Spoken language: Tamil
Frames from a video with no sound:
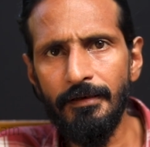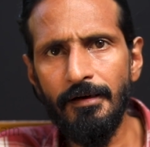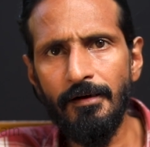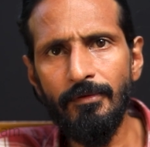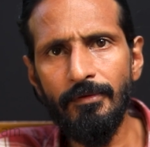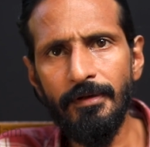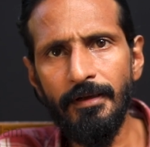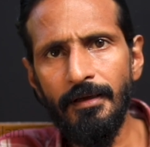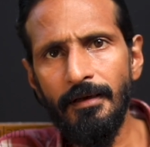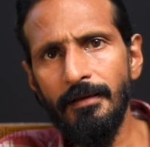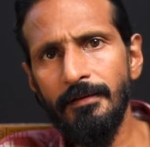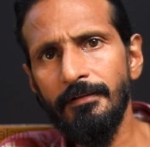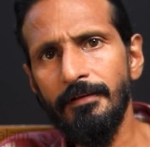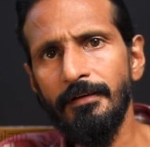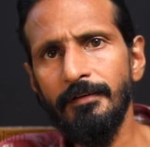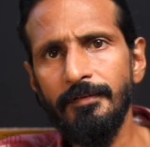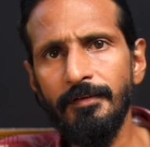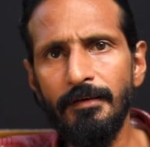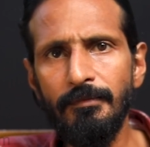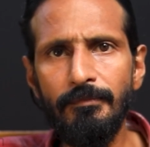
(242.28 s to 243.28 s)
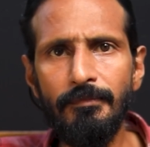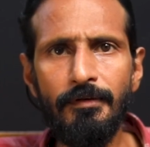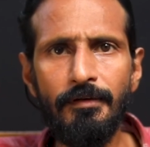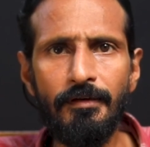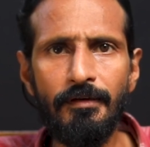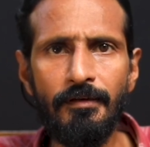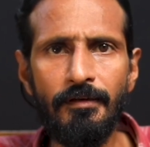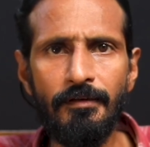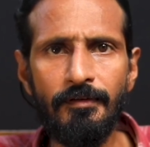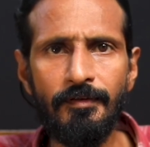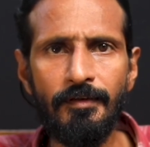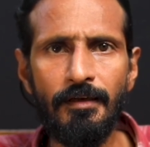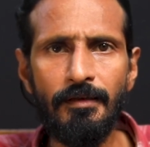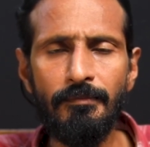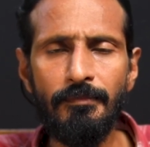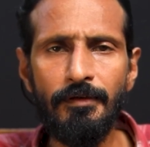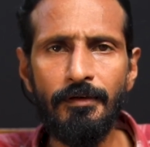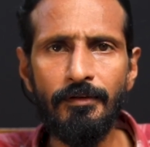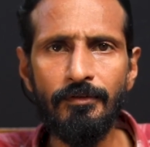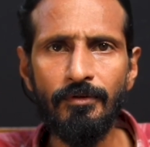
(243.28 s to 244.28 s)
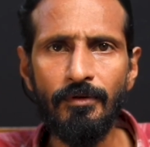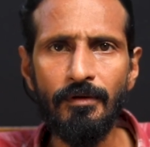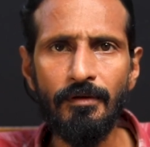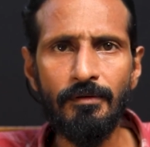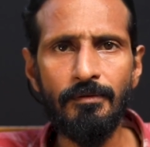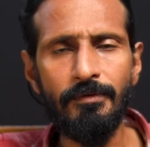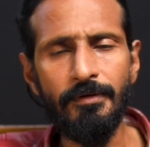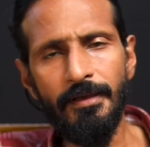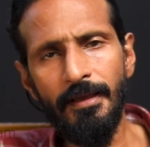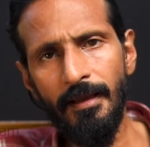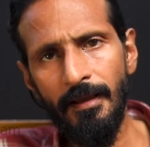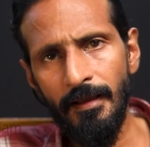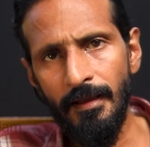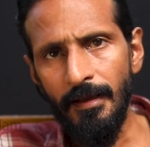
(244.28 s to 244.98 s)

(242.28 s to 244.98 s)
இருக்கக்கூடிய ஜெருசலம் என்று எருசலம் என்று சொல்லக்கூடிய